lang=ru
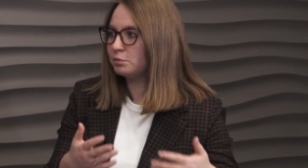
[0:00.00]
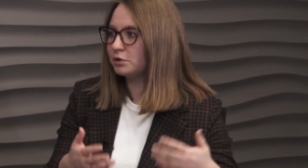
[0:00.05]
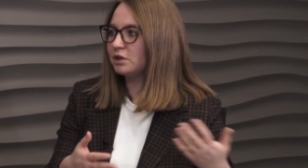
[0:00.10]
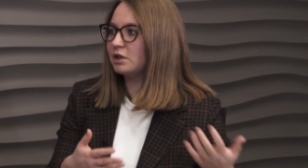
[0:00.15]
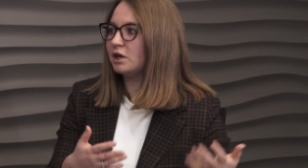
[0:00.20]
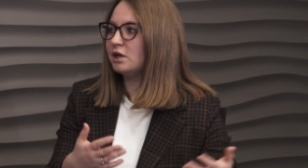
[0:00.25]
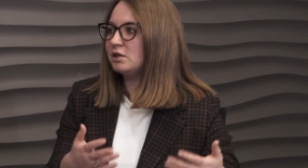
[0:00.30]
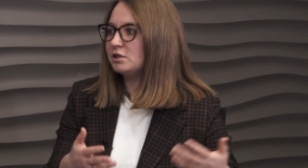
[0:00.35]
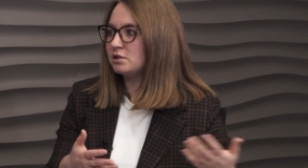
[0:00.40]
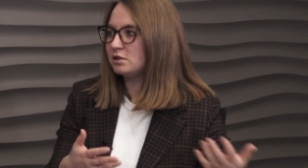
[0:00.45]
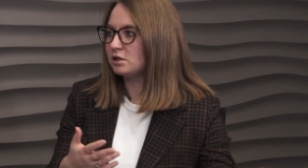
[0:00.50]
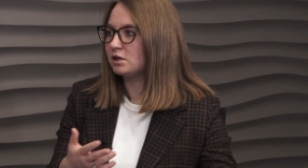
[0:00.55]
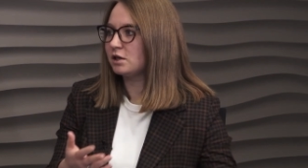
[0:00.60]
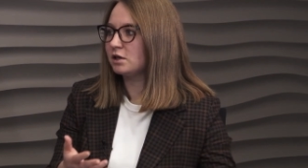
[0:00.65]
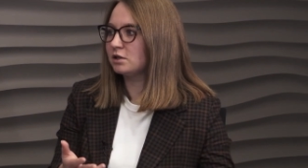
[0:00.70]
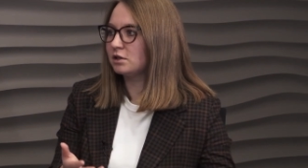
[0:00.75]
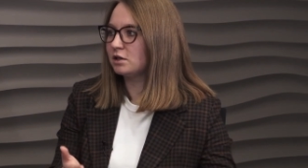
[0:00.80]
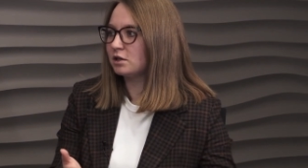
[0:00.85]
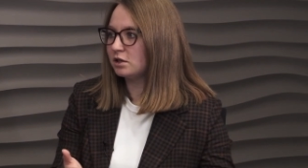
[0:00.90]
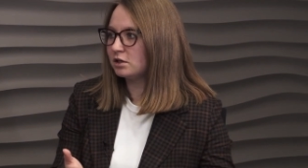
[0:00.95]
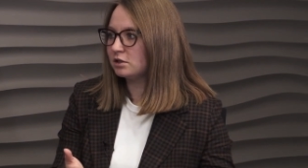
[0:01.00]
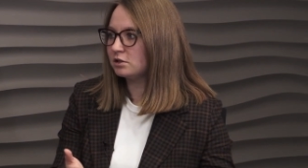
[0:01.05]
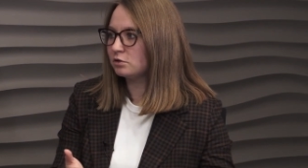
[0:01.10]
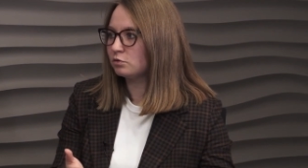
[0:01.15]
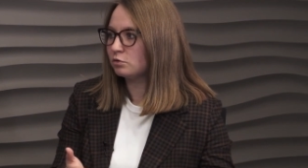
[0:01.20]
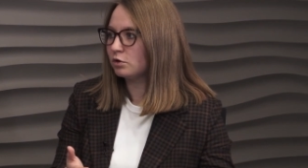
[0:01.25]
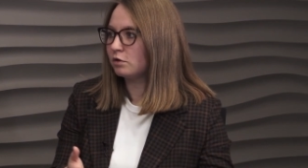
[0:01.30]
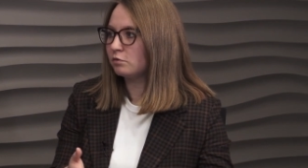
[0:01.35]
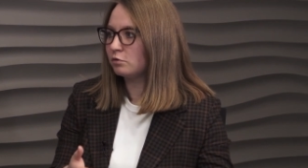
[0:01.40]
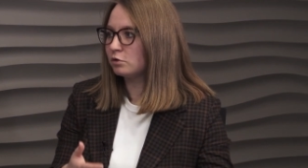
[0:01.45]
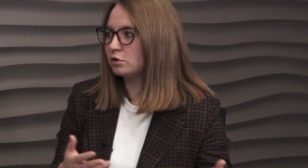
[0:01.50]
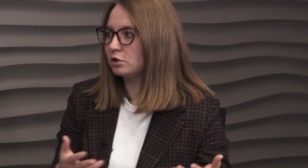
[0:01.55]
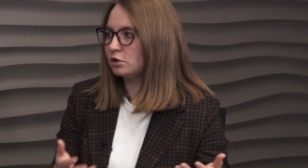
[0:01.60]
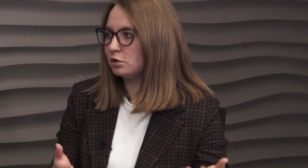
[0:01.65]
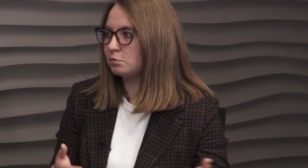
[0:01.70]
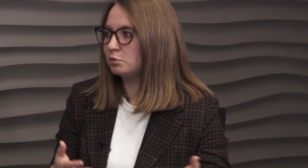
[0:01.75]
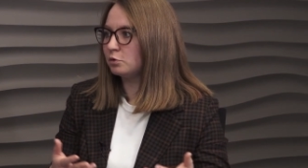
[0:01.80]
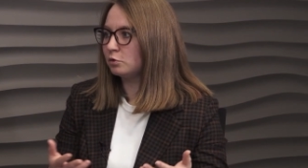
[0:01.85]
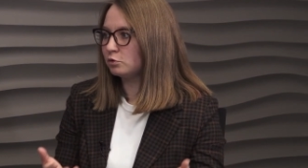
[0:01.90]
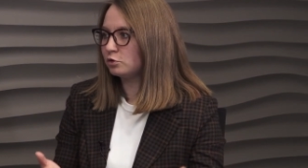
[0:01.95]
пытались их открыть, и у кого-то
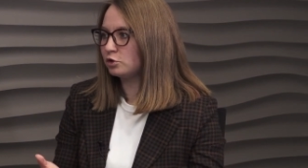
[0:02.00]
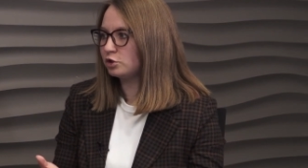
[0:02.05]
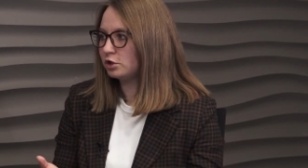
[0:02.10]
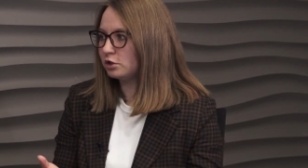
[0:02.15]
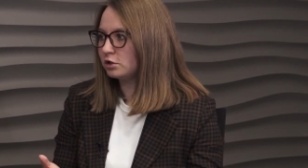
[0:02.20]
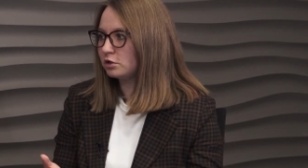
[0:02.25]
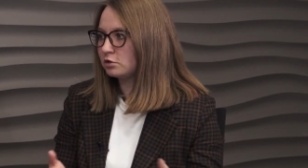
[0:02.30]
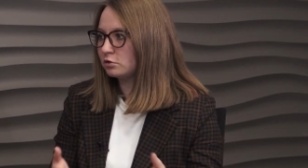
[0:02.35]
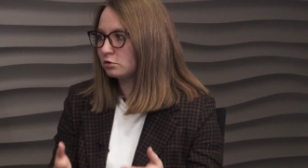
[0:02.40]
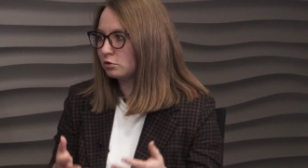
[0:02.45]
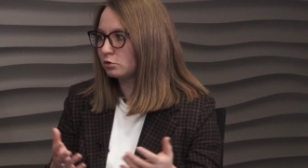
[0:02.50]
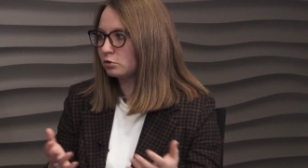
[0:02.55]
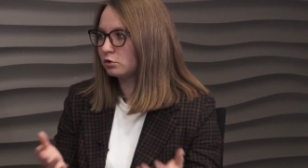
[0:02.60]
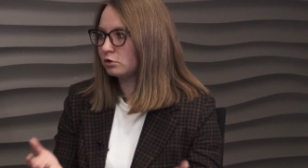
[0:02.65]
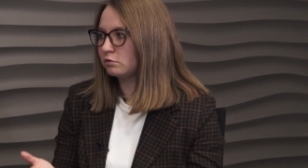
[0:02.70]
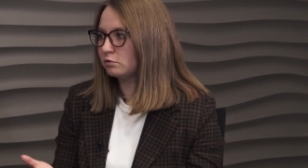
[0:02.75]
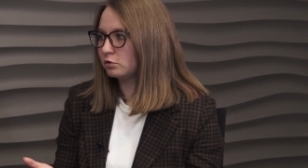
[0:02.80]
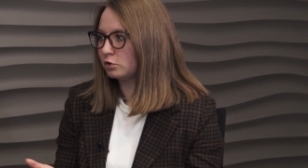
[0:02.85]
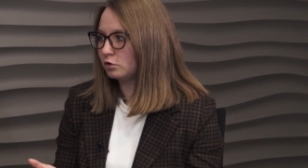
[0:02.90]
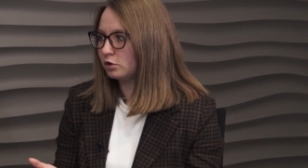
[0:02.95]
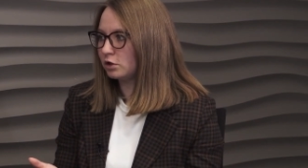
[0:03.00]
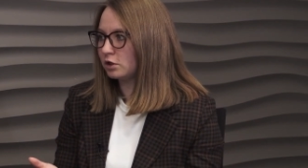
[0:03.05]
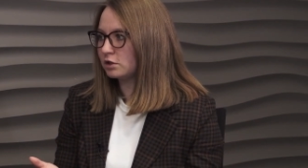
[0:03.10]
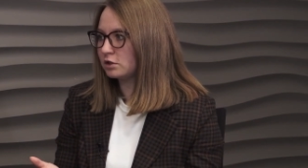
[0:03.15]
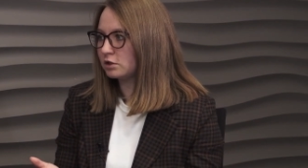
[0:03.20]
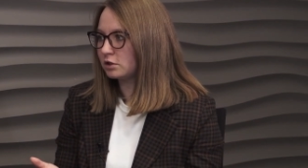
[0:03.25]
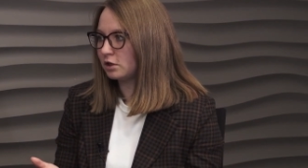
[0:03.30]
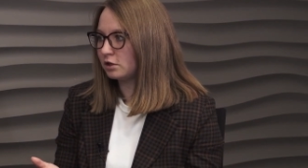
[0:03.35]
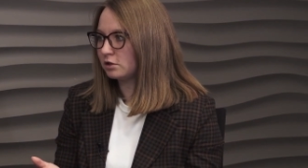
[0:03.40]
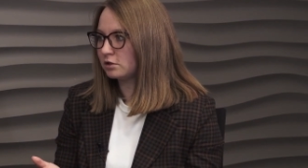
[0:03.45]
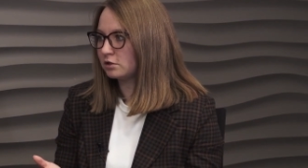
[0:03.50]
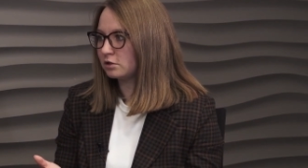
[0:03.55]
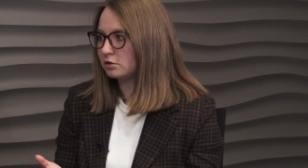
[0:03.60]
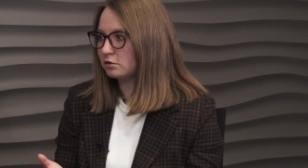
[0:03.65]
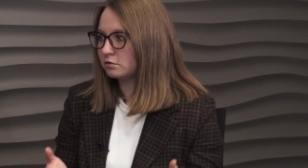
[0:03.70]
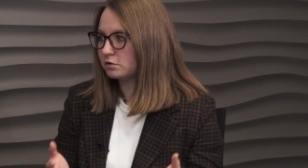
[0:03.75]
не получилось, но кто-то в итоге остался.